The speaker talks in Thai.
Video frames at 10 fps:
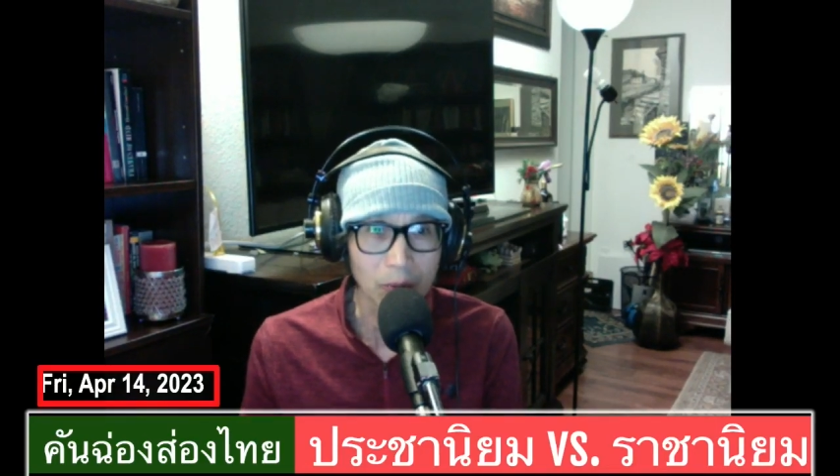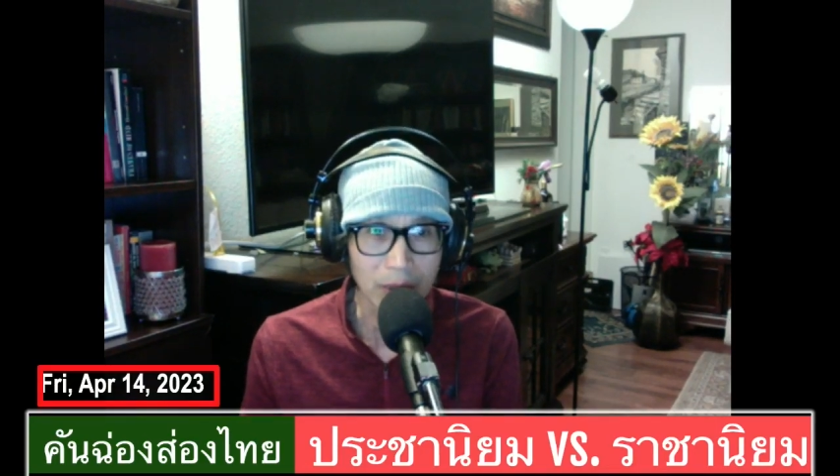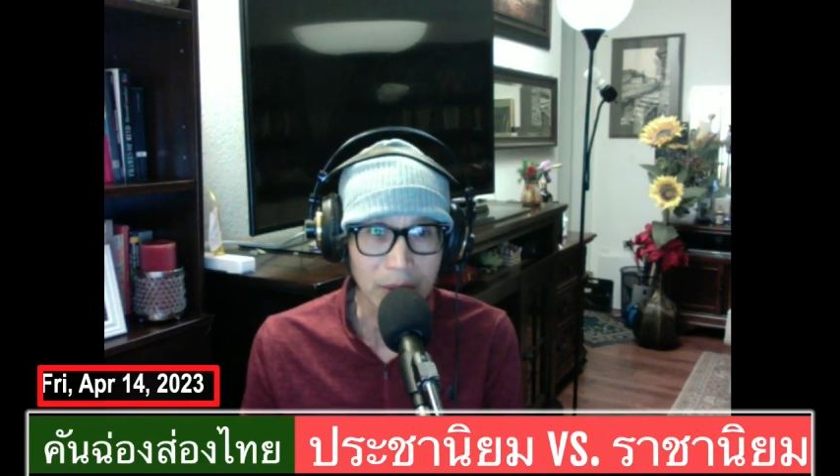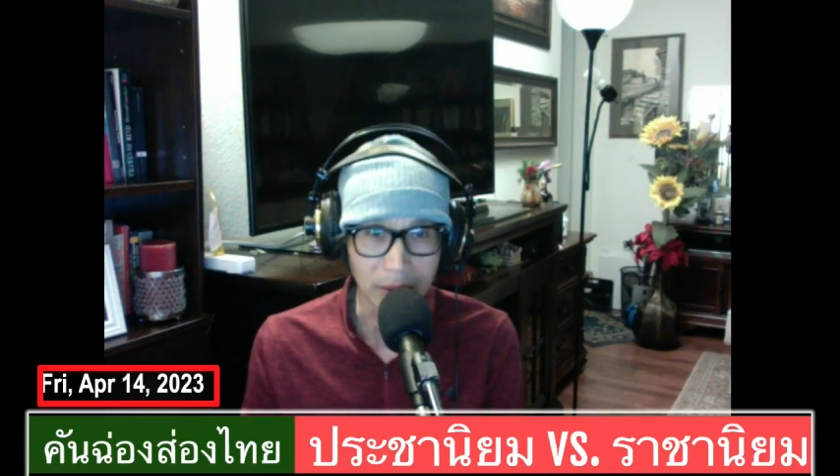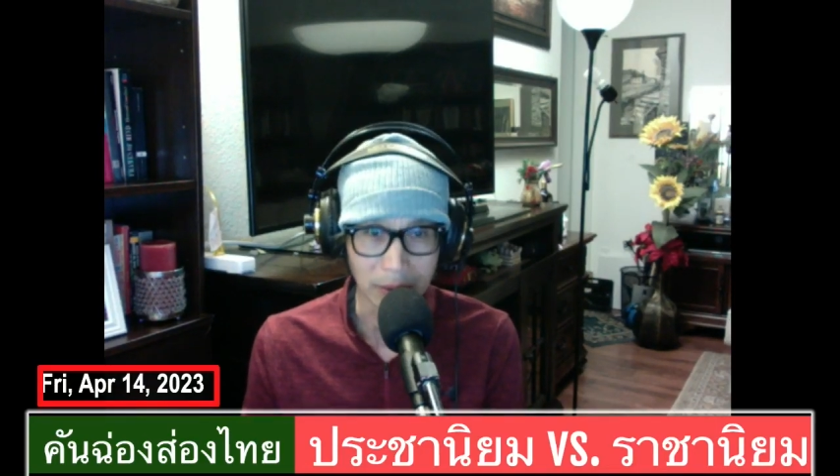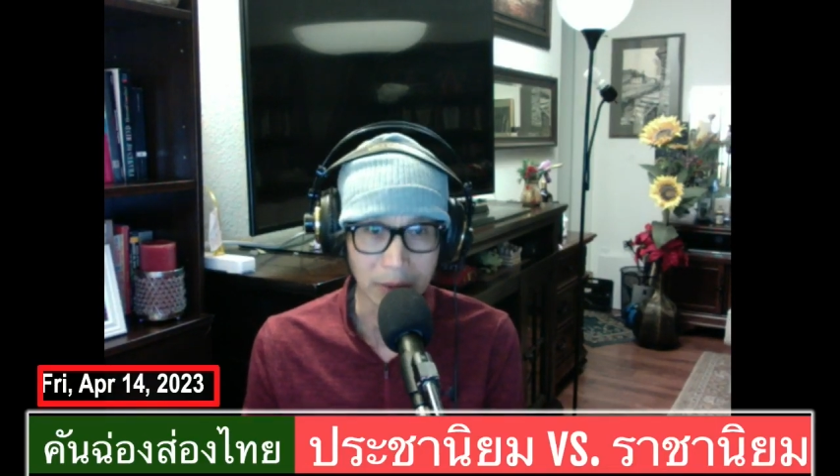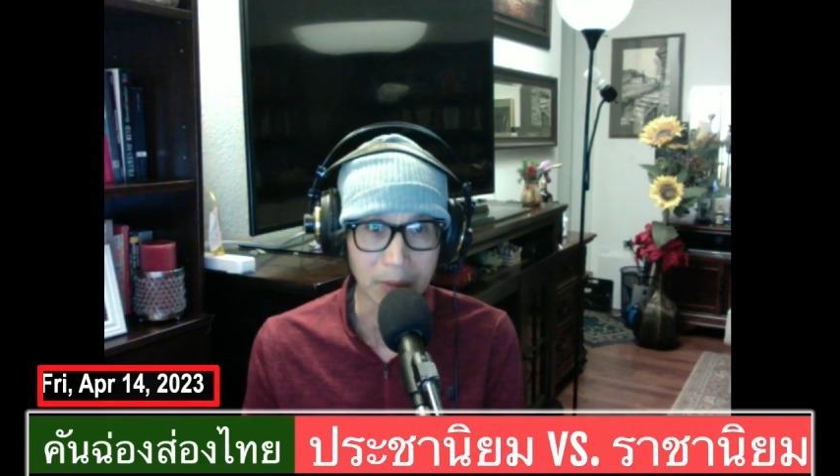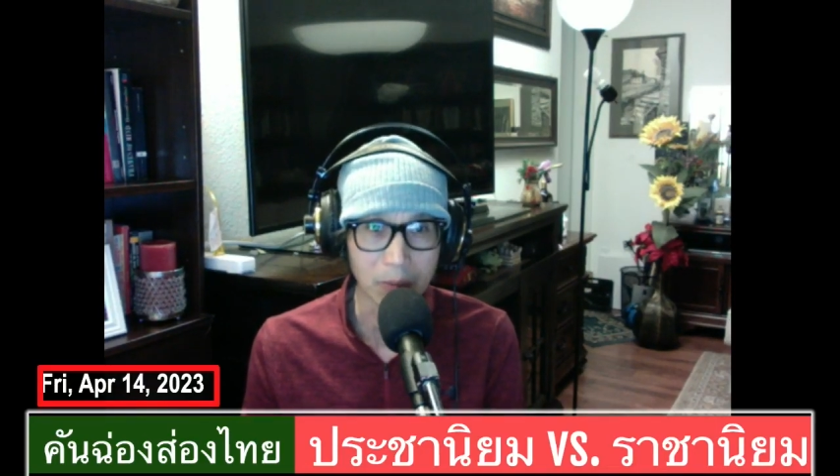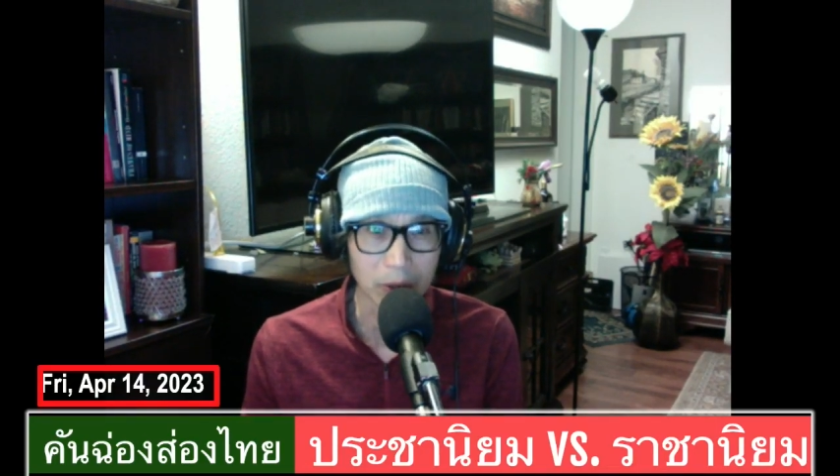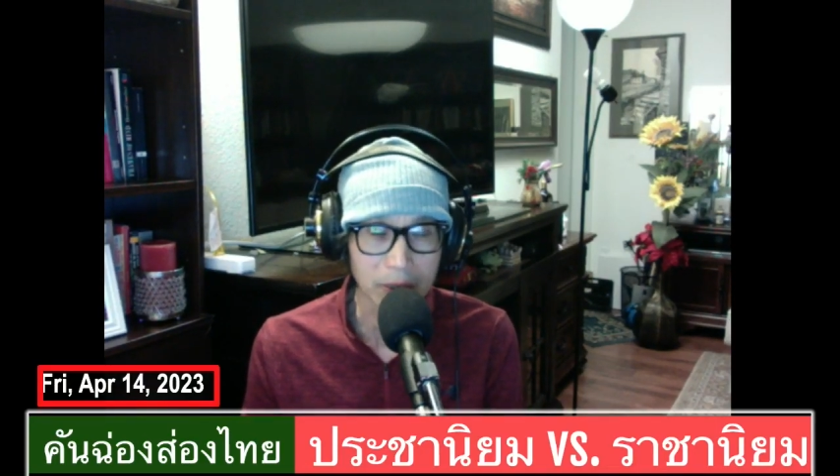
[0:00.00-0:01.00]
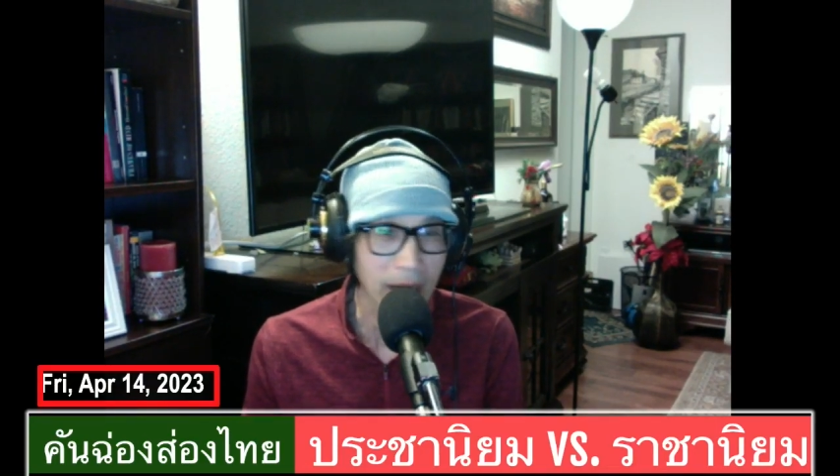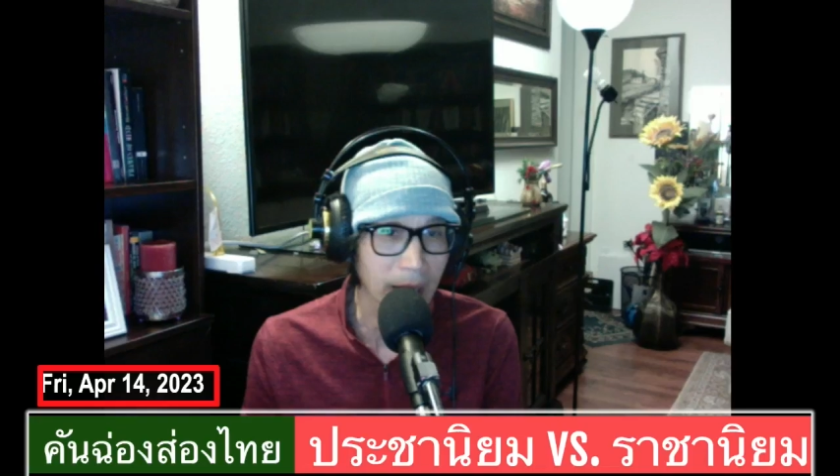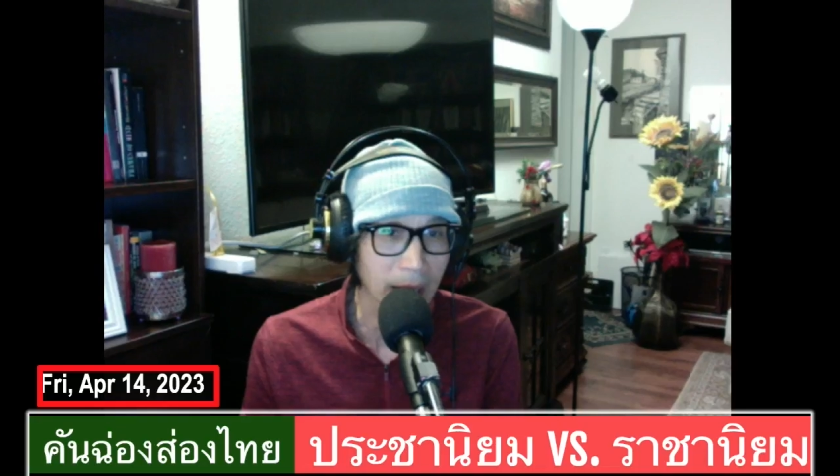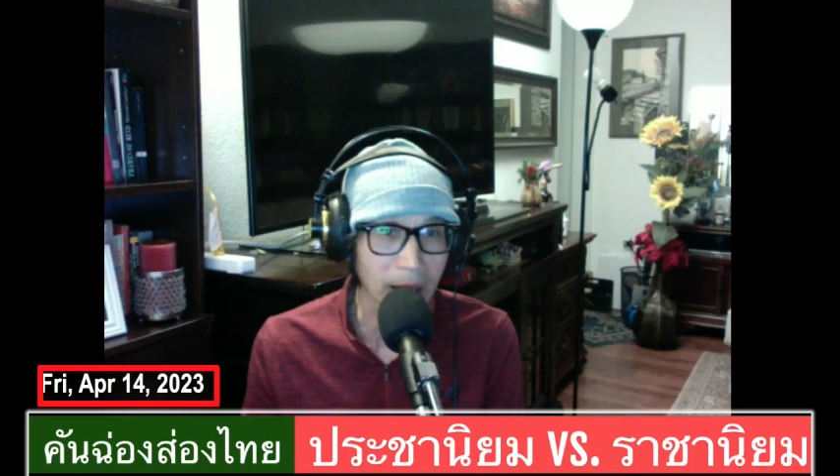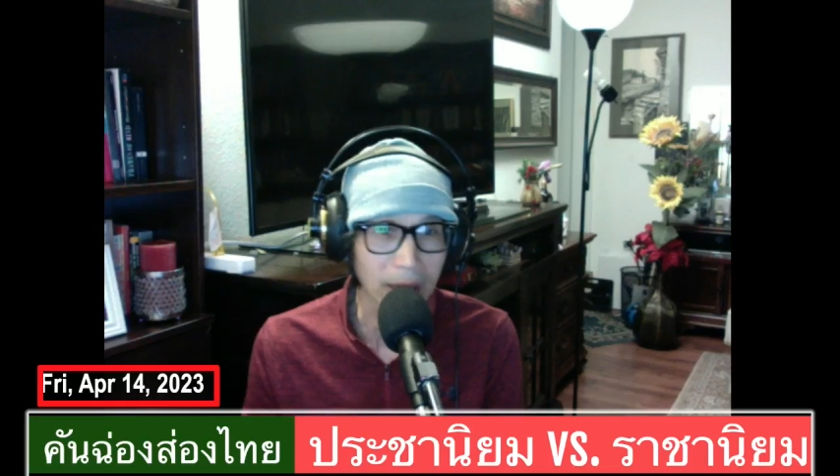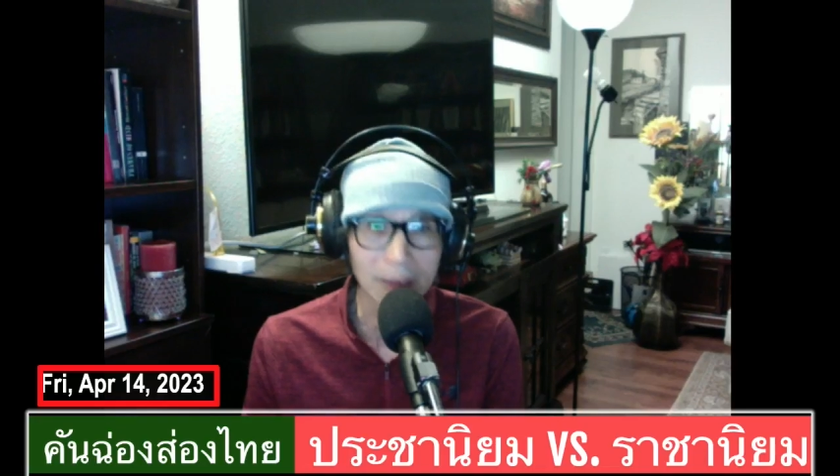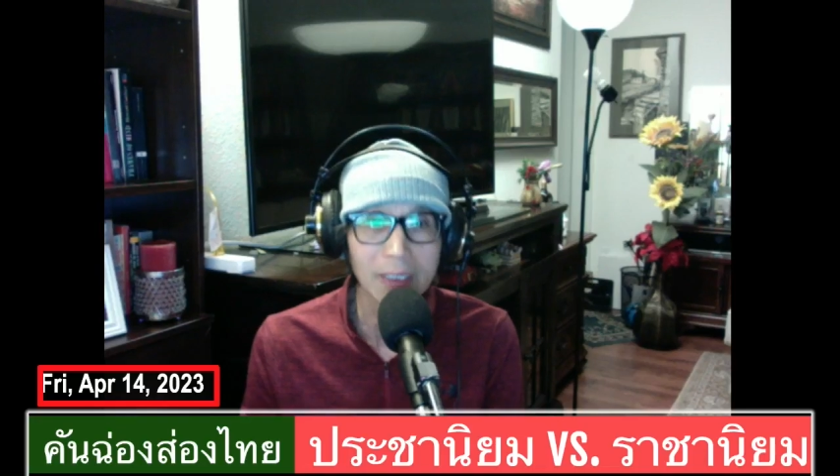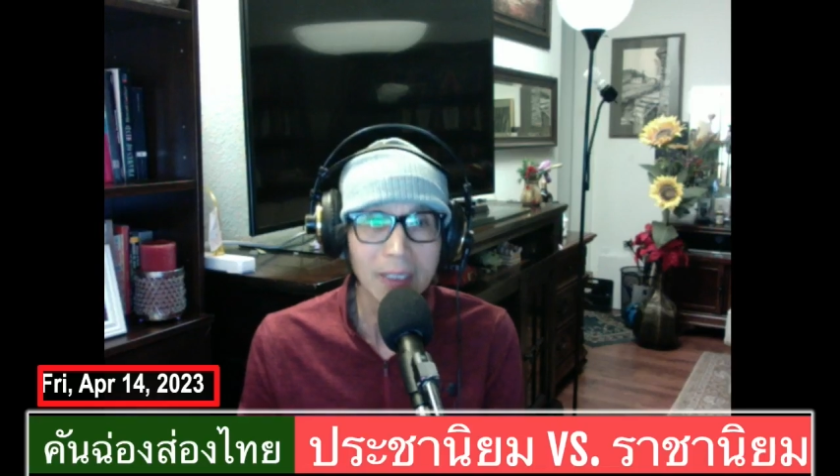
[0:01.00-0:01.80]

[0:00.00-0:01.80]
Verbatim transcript: มืดหมดทาง